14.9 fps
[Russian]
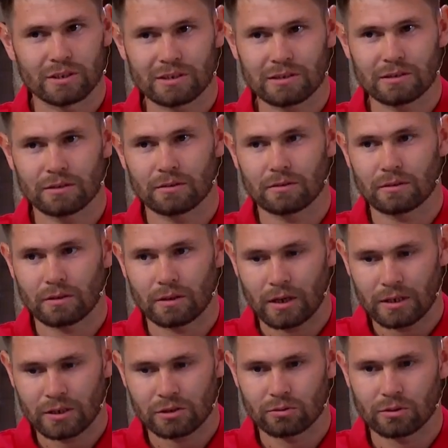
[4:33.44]
если
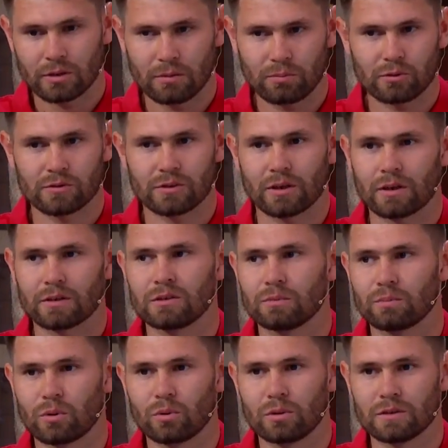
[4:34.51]
раньше вот я просто ходил
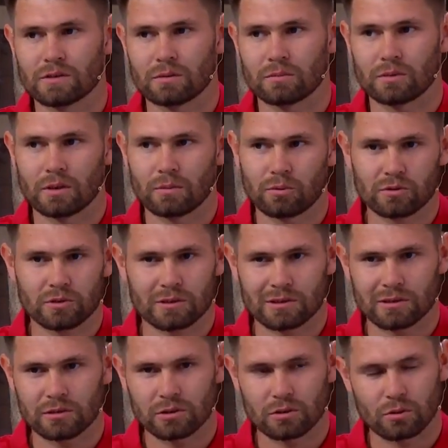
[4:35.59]
по улицам, я просто
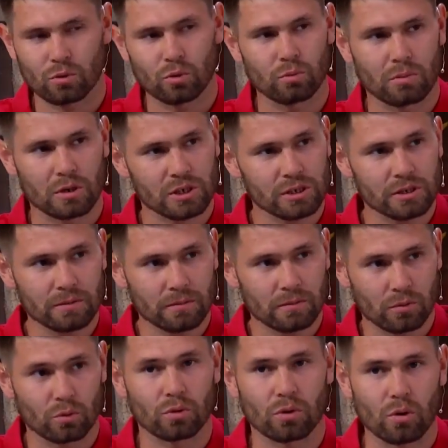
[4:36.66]
слышал гул машин,
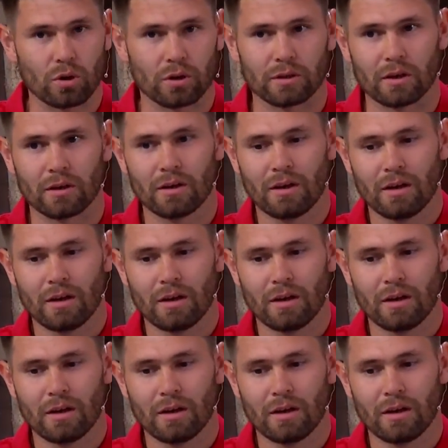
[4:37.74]
гул города,